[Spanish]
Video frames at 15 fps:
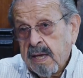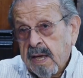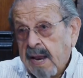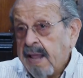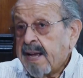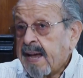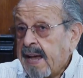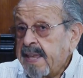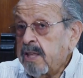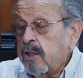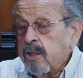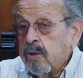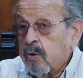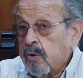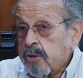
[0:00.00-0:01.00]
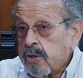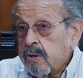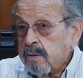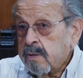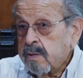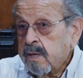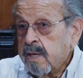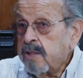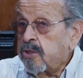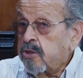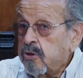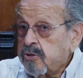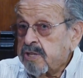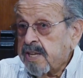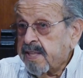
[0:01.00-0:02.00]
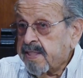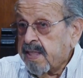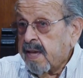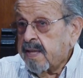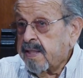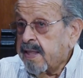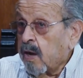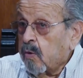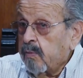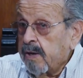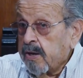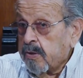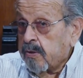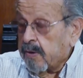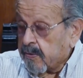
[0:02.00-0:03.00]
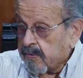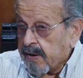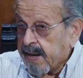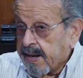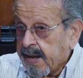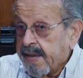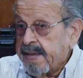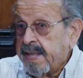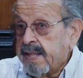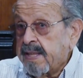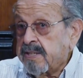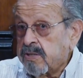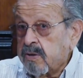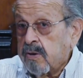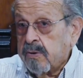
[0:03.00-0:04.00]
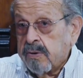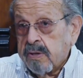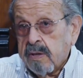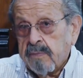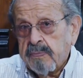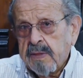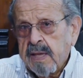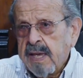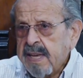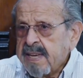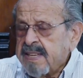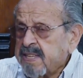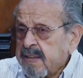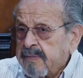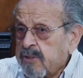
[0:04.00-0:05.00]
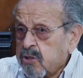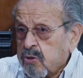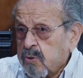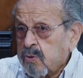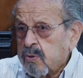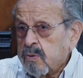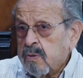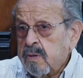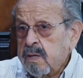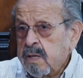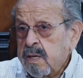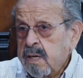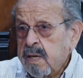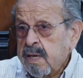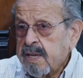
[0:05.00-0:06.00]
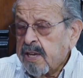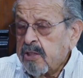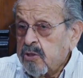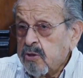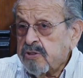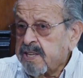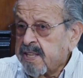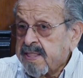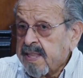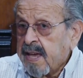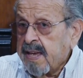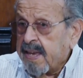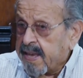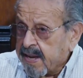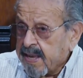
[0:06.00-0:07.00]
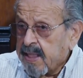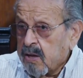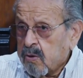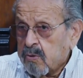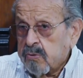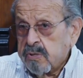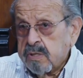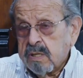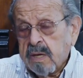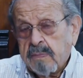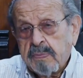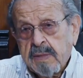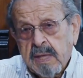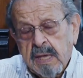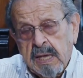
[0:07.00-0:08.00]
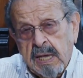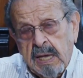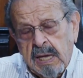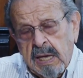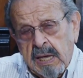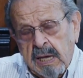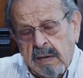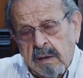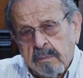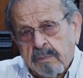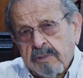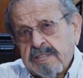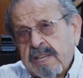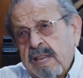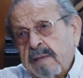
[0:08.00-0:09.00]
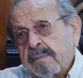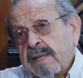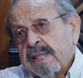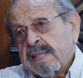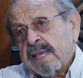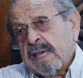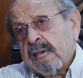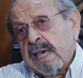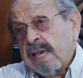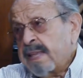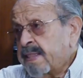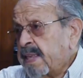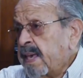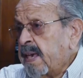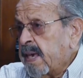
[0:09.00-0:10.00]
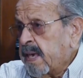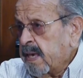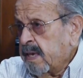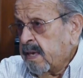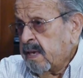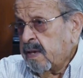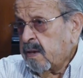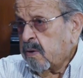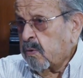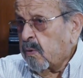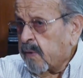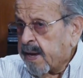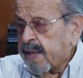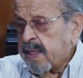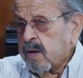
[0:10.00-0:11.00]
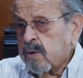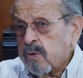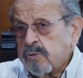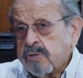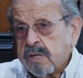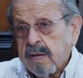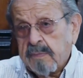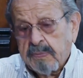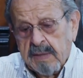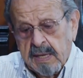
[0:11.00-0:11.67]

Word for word: La caída del gorrión, Dios está de acuerdo con la caída de ese gorrión, que sabe todo, que Dios está en cada cosa. Posiblemente esté con cada cosa.